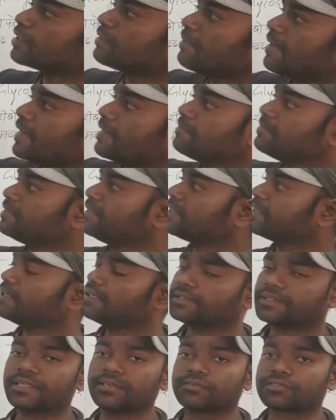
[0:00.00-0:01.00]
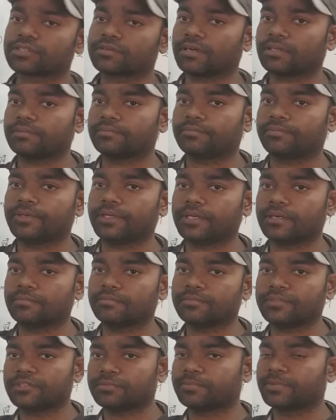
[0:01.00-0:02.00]
के बारे में देख लेते हैं उसके बाद फिर
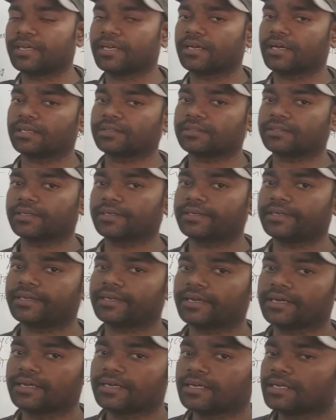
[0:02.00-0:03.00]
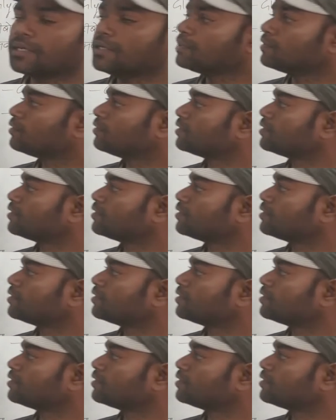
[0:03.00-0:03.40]
हम इस पर आते हैं ठीक है तो